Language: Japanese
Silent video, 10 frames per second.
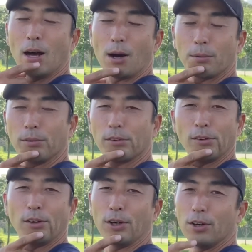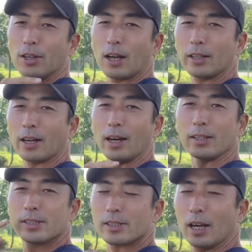顎と肩
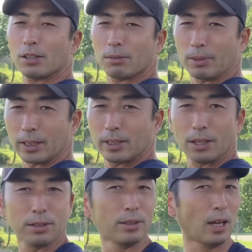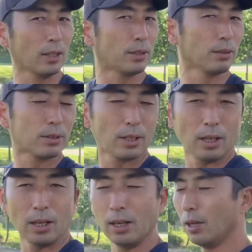が近いとこまで来てるんだって言っ
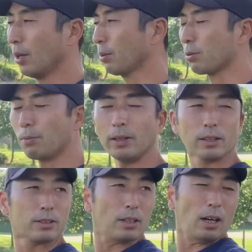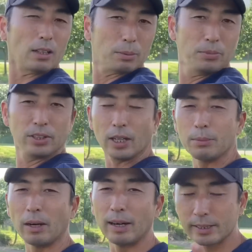て、ここまでぐーっと無理や
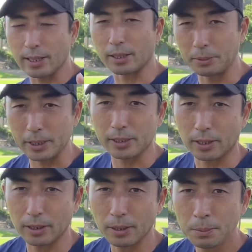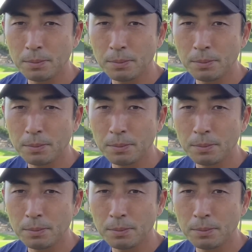り回したらダメですからね。